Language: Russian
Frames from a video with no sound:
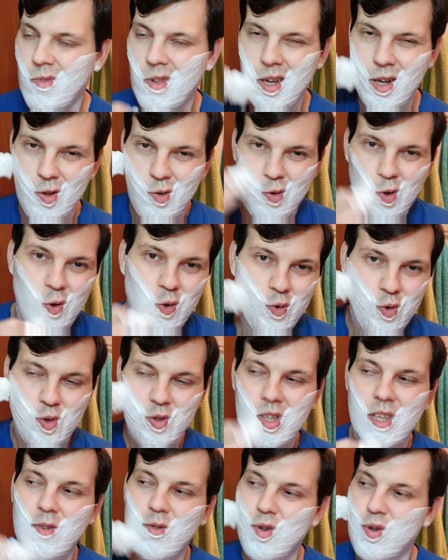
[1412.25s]
А толку с
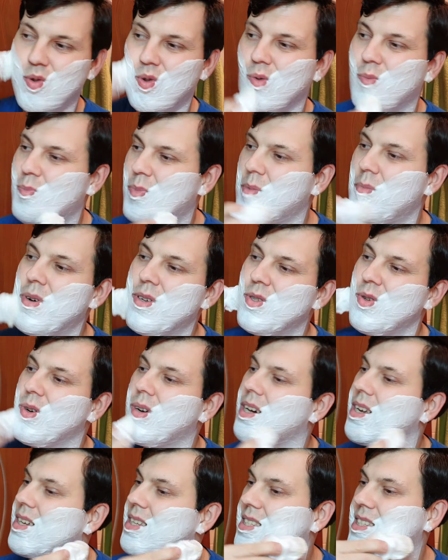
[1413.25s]
того, что
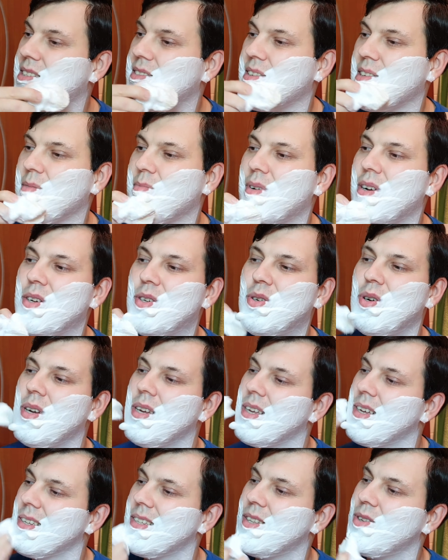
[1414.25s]
помазок красивый и большой,
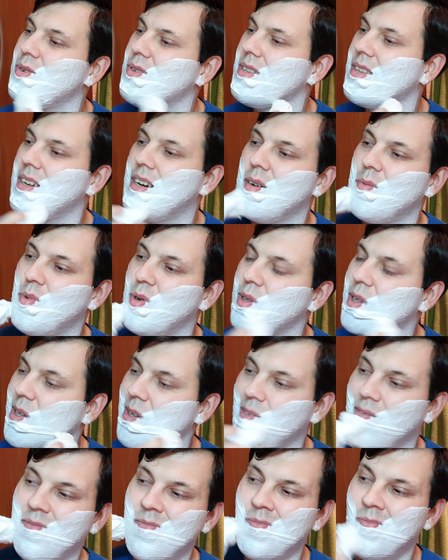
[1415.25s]
если он не
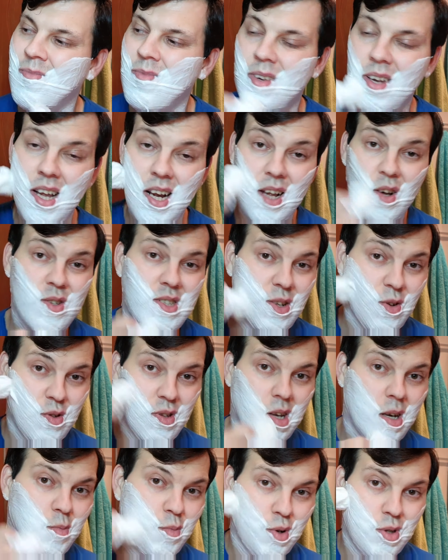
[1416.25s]
работает? Или если он
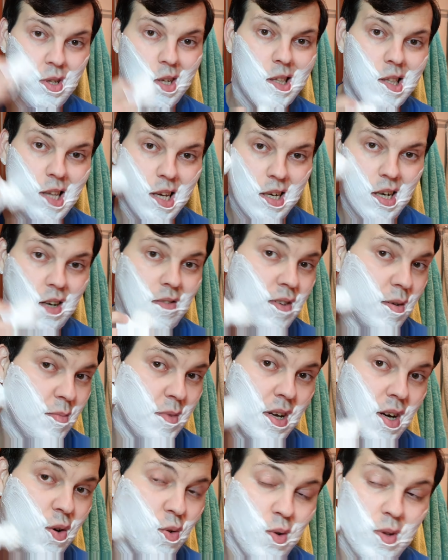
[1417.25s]
работает так, как вам
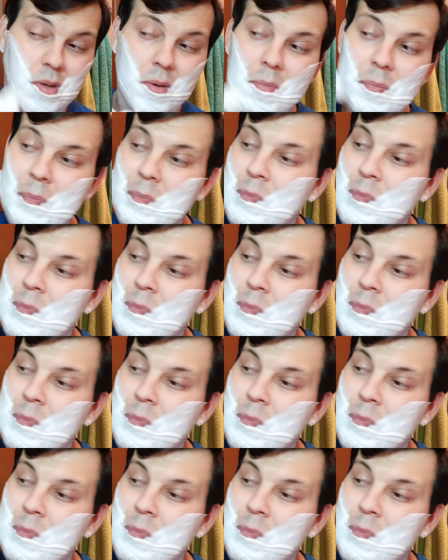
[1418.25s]
неохота?